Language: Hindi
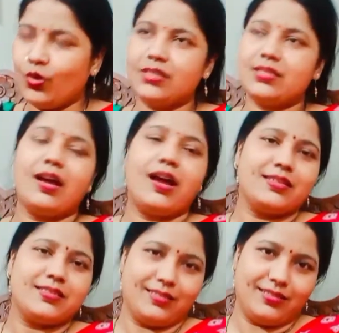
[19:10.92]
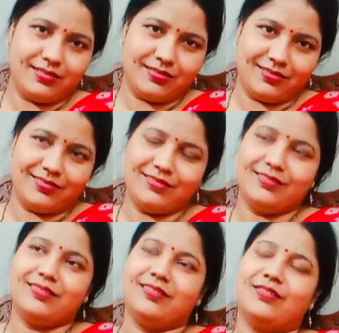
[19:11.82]
थोड़ा सा आजकल
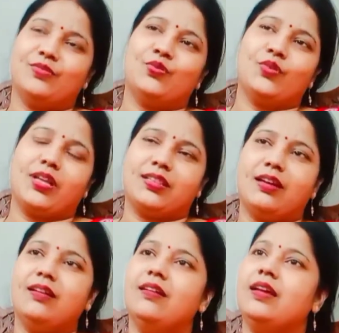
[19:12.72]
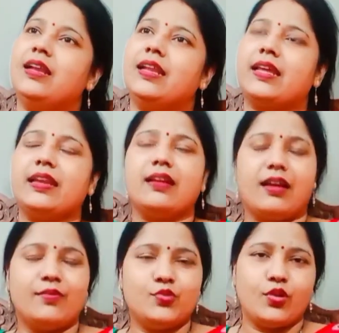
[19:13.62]
हो रहा था लेकिन
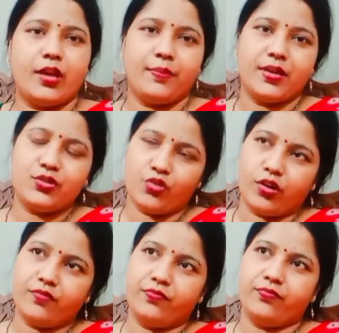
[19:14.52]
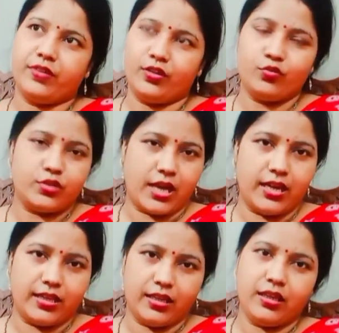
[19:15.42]
अब जो है मैं शॉर्ट वीडियो
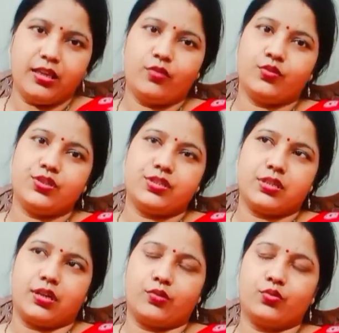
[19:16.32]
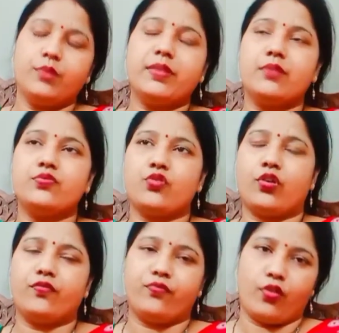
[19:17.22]
डालने की ही कोशिश करा करूँगी मतलब
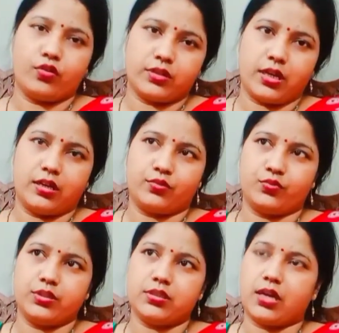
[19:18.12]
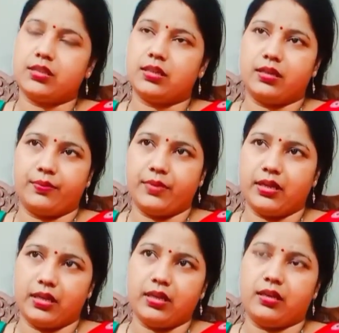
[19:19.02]
शॉर्ट ब्लॉग डाला करूँगी ज़्यादा
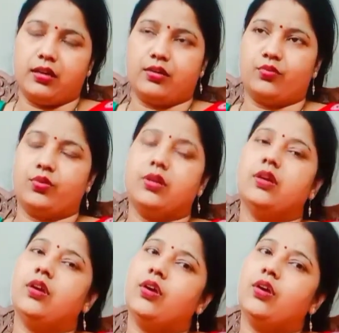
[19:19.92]
लंबे नहीं क्या करूँगी